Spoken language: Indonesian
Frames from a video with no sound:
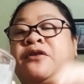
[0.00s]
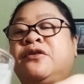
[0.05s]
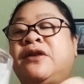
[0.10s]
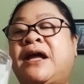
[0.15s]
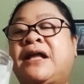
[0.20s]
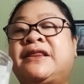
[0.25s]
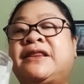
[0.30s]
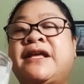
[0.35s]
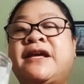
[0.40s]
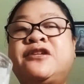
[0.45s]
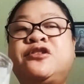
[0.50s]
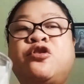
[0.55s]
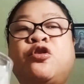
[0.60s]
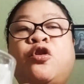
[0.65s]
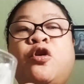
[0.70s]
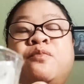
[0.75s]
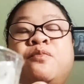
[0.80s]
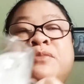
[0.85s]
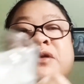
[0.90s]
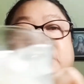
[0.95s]
latte
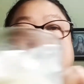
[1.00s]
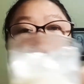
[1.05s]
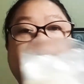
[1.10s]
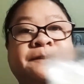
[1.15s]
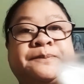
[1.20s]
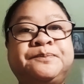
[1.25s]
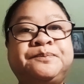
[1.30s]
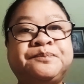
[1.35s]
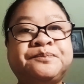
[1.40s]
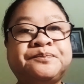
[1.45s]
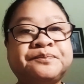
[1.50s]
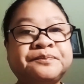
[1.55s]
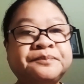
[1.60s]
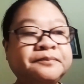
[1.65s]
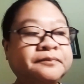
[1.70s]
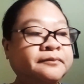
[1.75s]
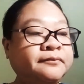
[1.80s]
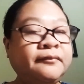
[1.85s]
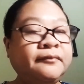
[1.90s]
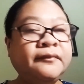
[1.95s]
choco milk
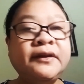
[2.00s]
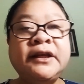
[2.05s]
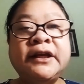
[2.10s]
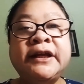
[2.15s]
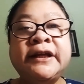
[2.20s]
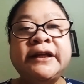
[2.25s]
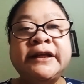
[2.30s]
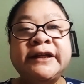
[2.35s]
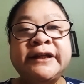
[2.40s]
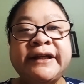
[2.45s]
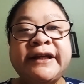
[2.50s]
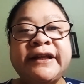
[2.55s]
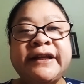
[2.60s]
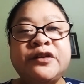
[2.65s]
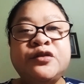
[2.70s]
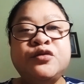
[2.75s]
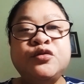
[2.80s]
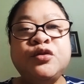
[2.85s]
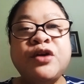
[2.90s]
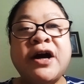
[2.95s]

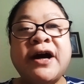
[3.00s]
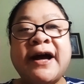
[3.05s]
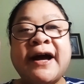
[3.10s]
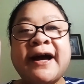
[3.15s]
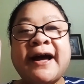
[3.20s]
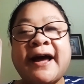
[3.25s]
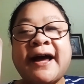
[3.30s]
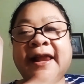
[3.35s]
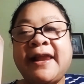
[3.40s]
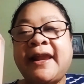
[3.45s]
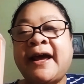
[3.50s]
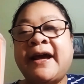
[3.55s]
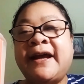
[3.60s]
ini juga nggak kalah